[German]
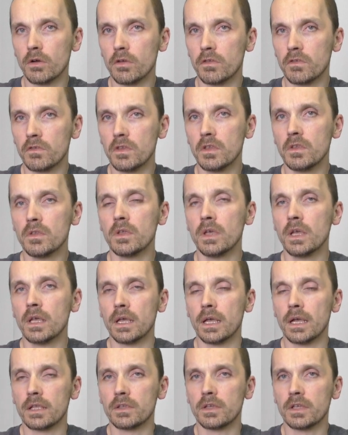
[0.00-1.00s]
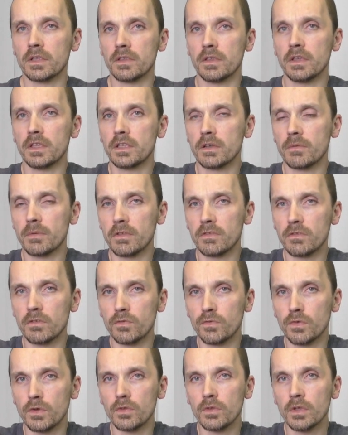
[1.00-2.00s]
auch Sinn. Ja, da hat jeder was
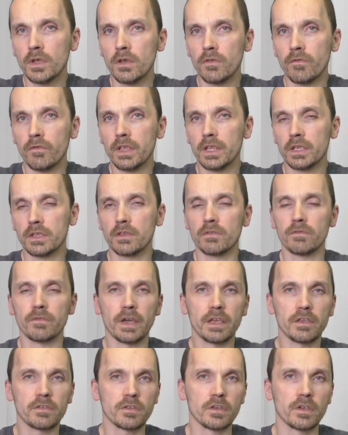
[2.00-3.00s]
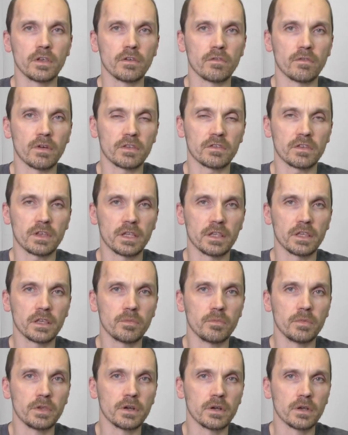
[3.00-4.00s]
davon, wenn er dann weiß, was kann
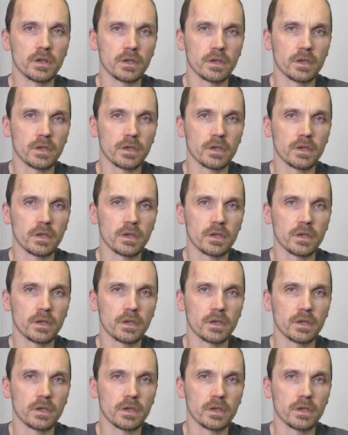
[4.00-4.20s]
ich mir